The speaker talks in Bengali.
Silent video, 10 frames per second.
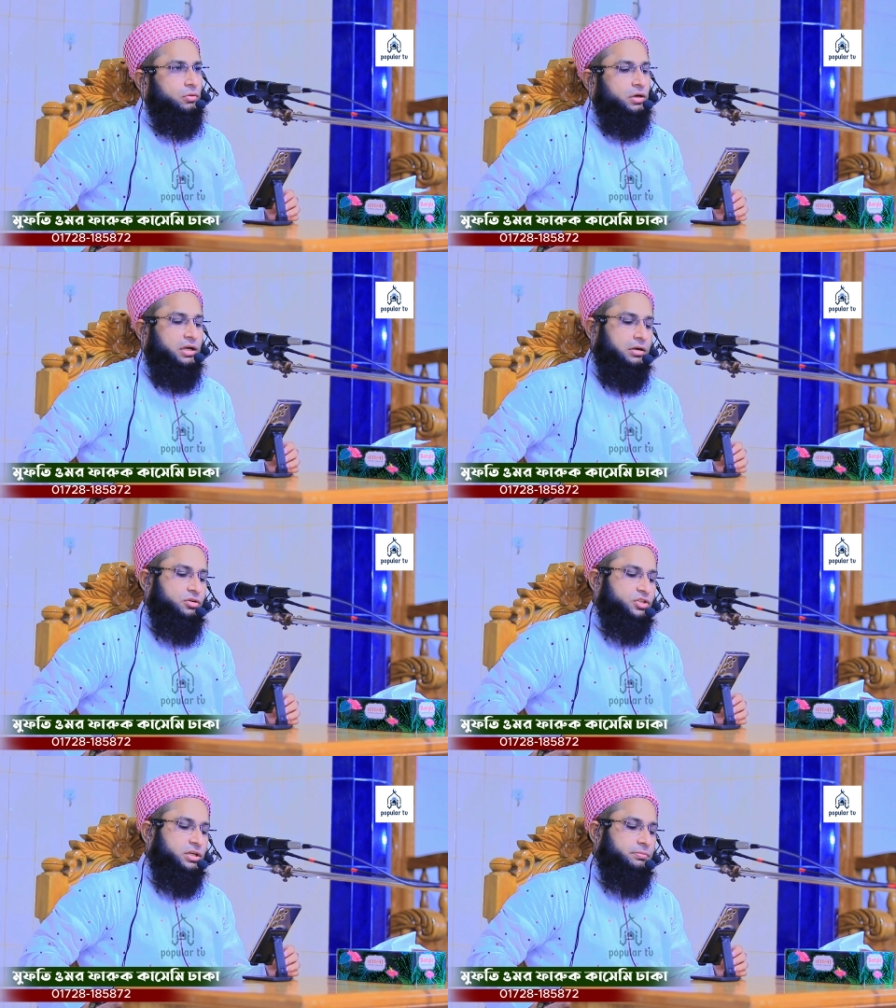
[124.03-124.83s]

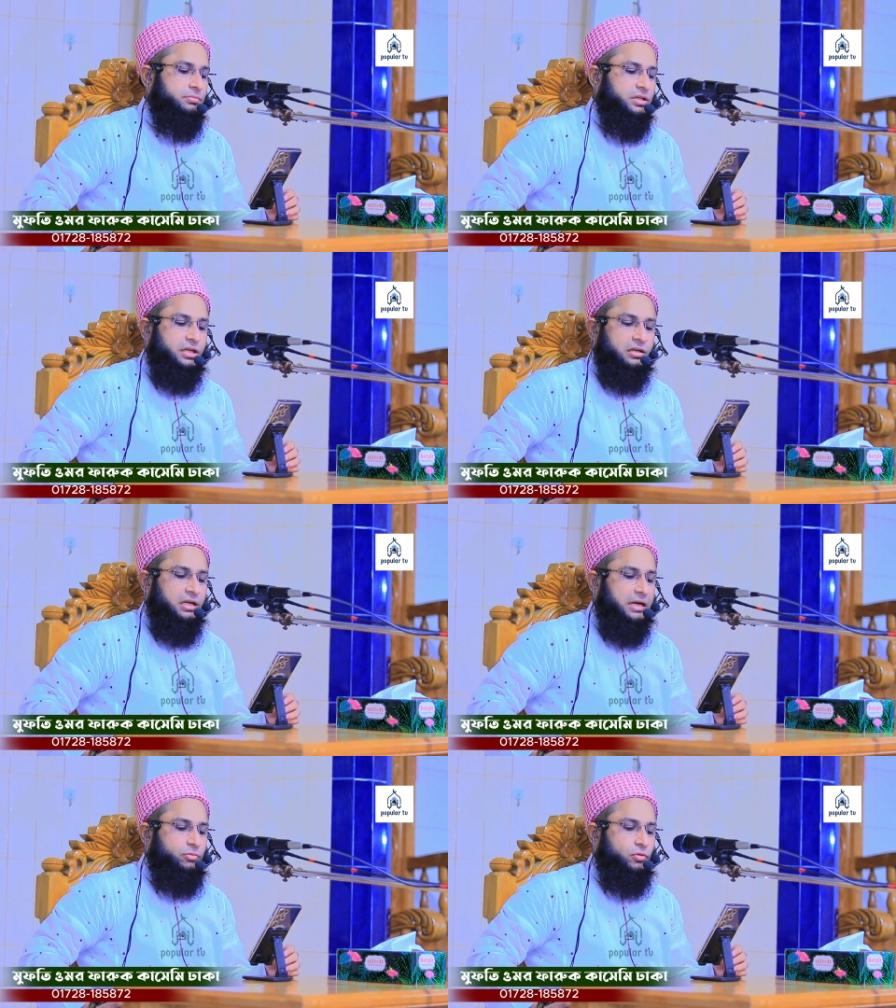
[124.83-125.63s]
অনাকসিম মিনাল
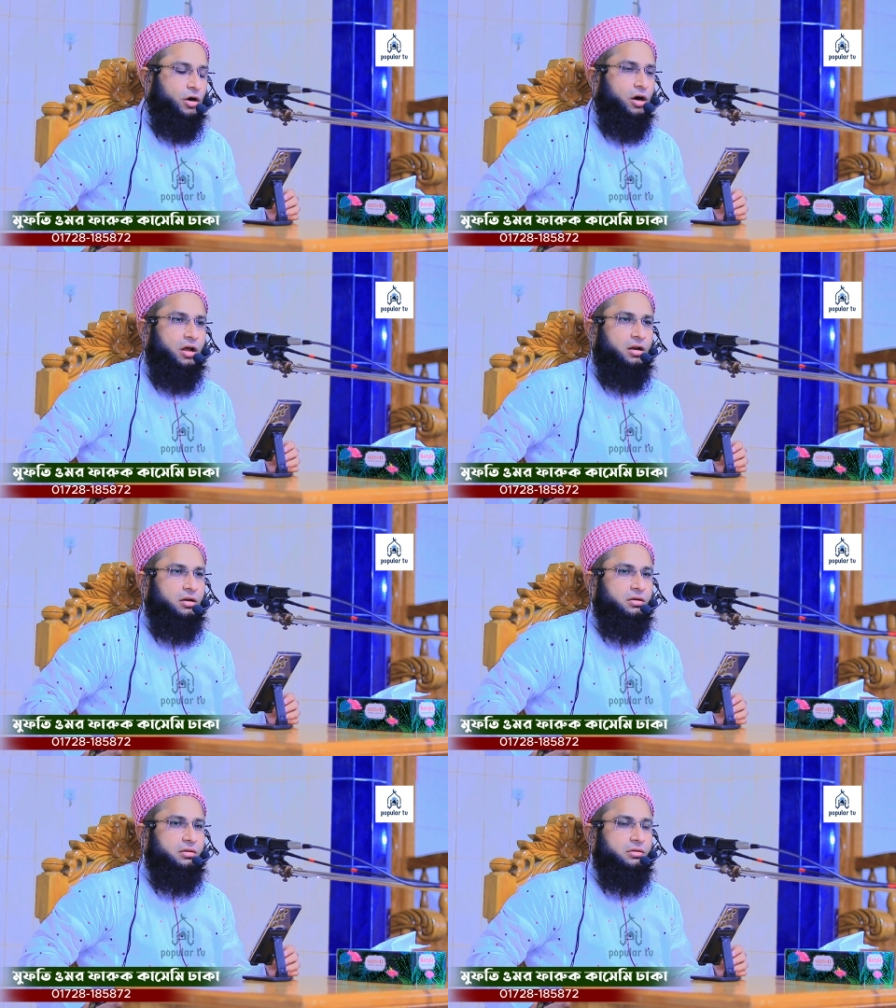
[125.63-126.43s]
আমওয়াল
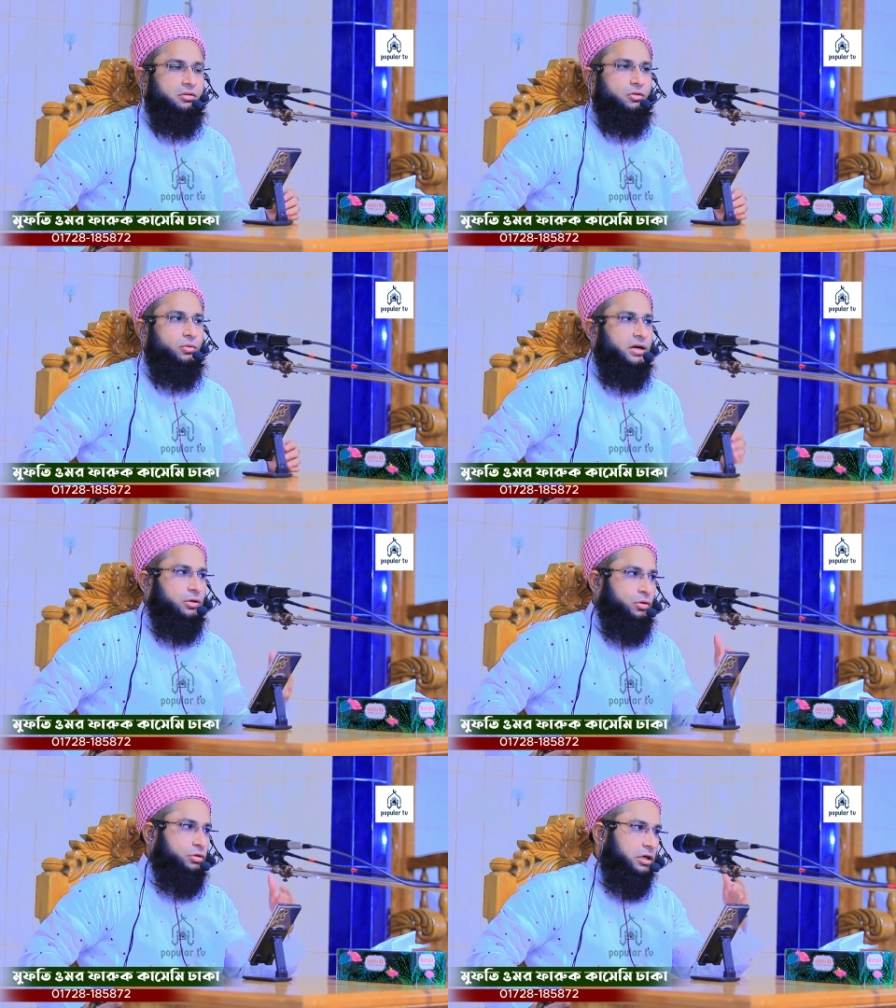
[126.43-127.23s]
তোমার
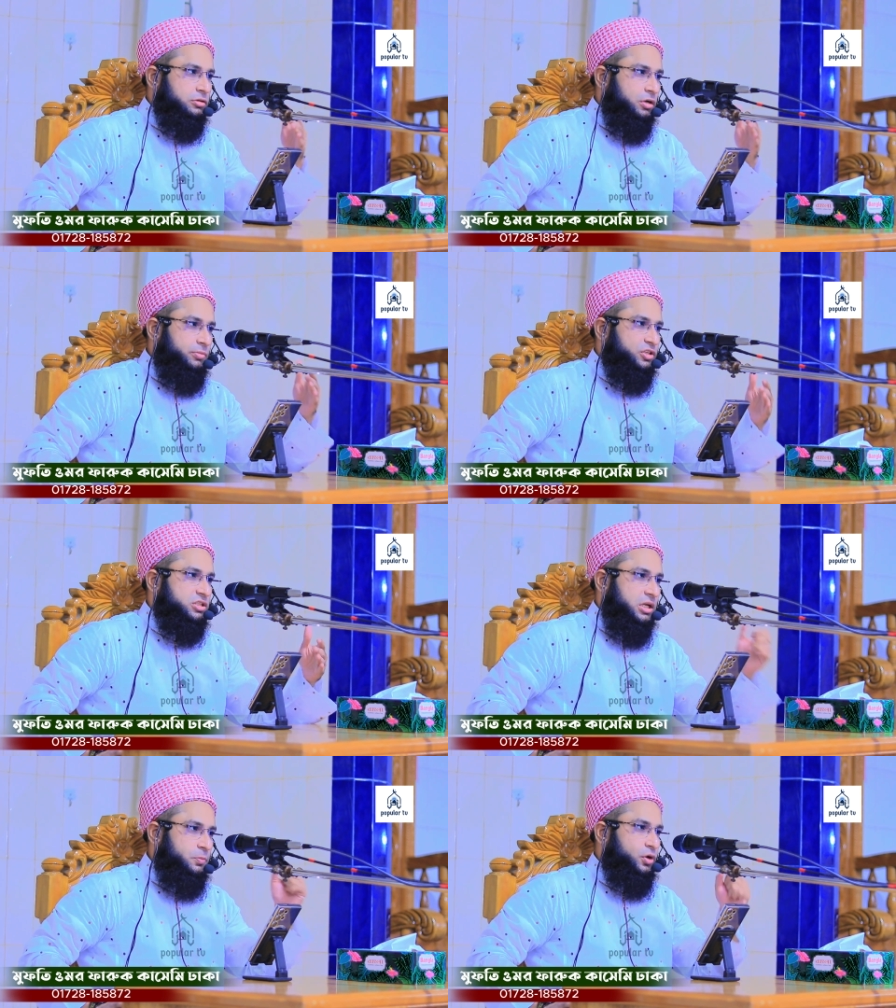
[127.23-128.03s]
ক্ষুধার্ত
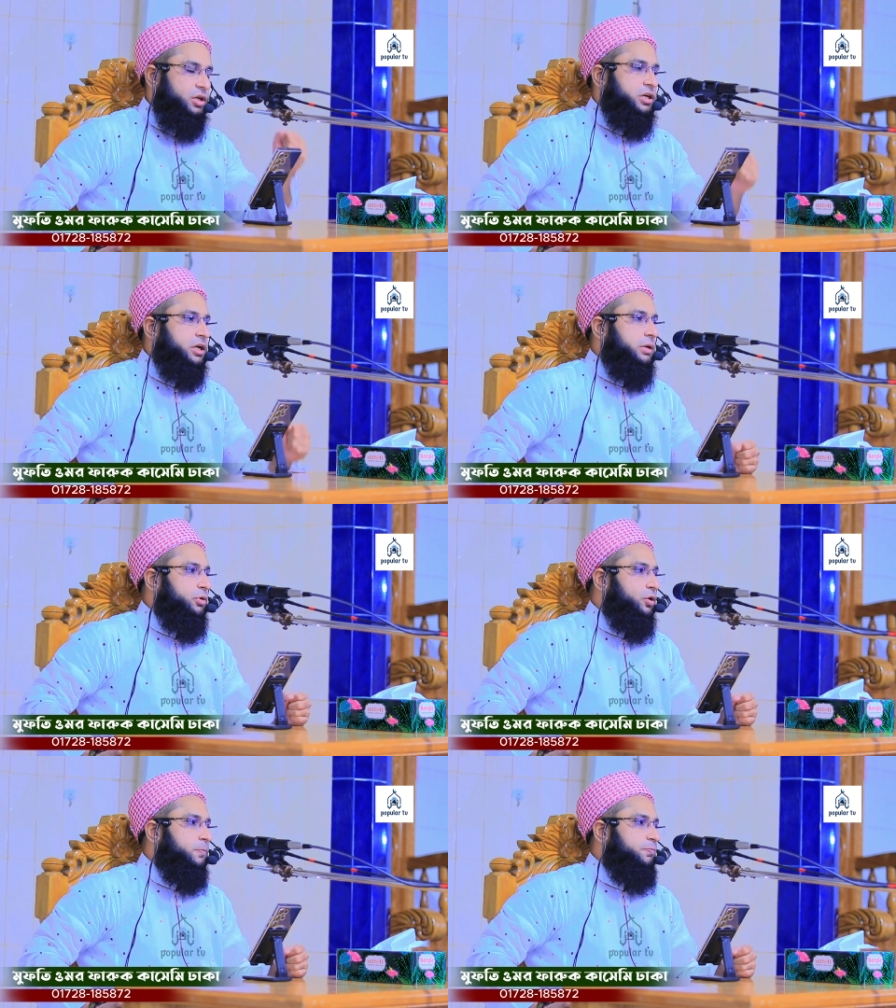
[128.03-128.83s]
অবস্থায় পরীক্ষা নেব
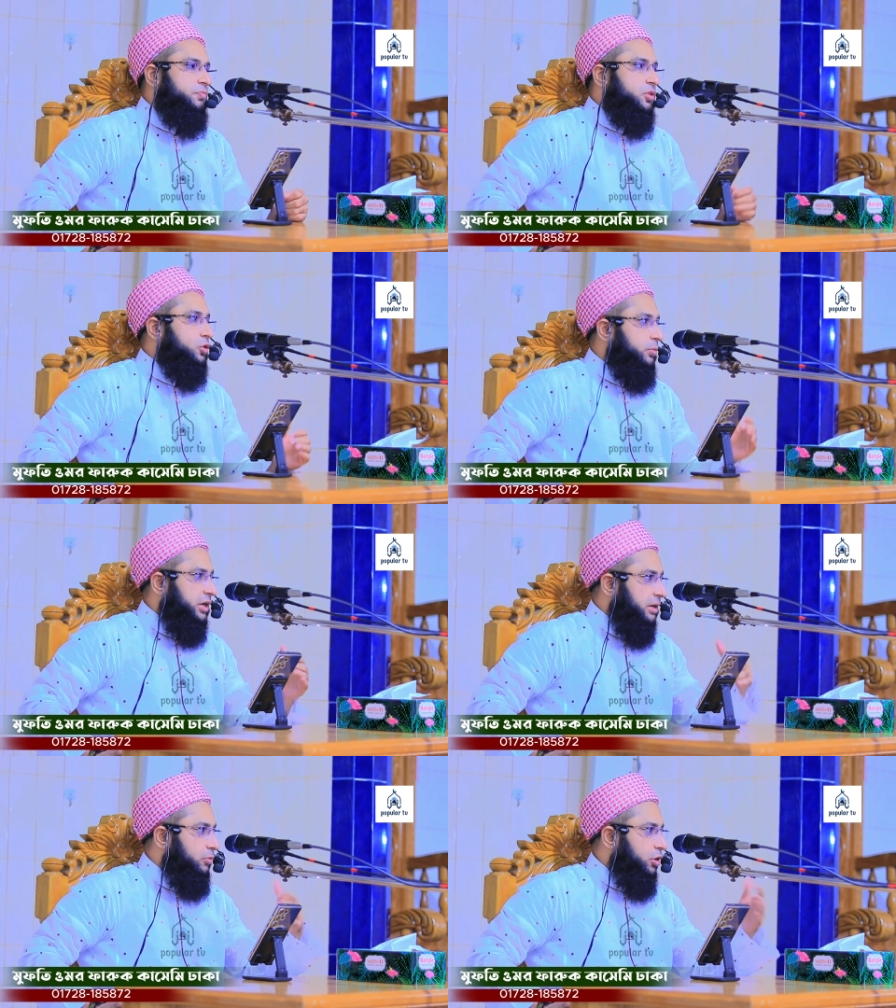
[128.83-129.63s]

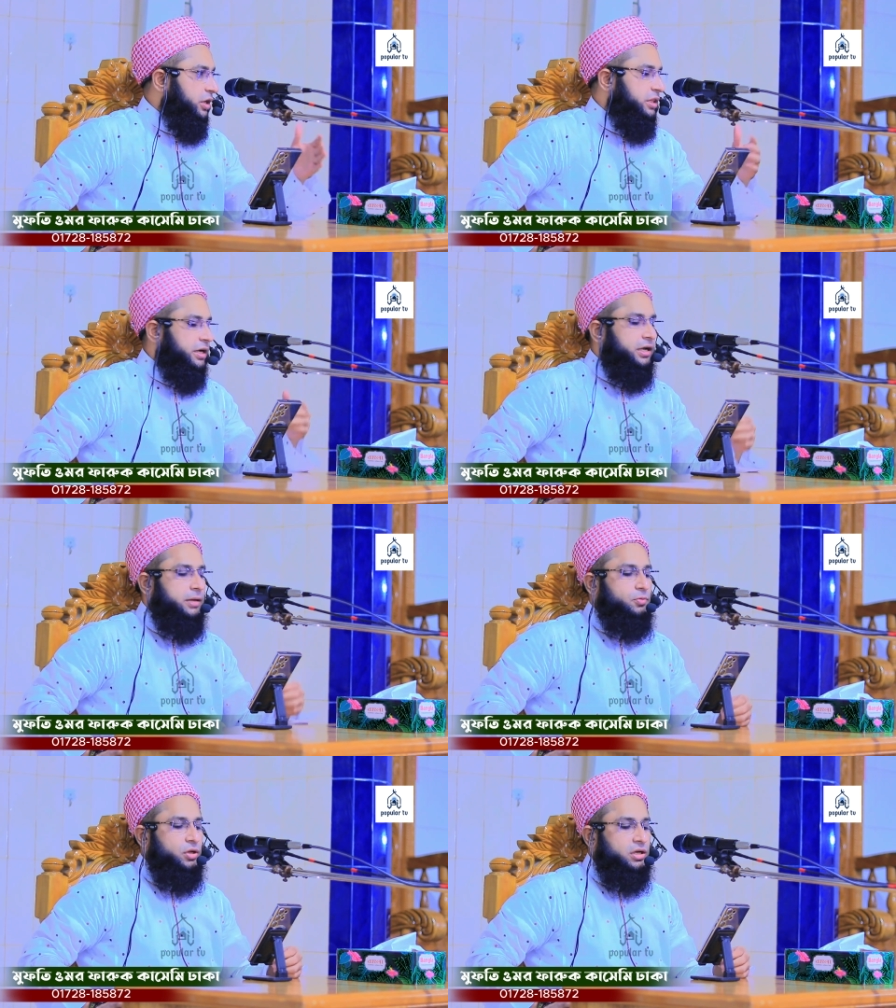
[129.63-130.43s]
তোমাকে ভয়
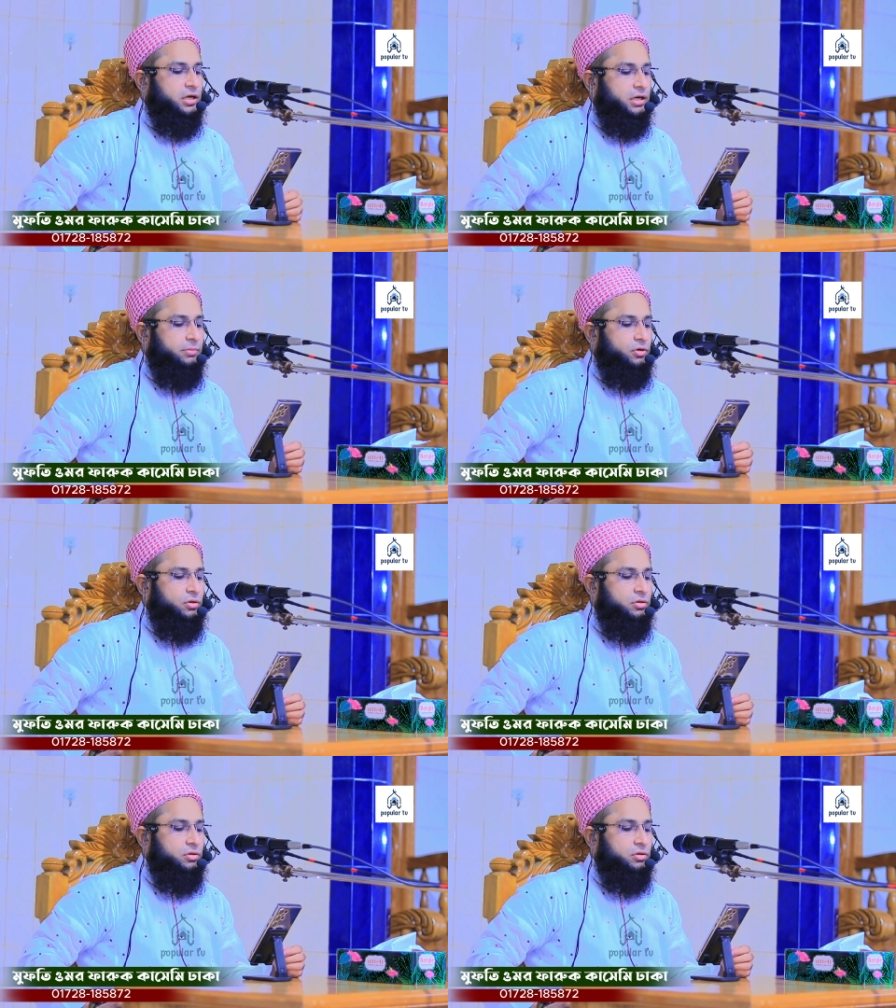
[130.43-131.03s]
দেখায় পরীক্ষা নেব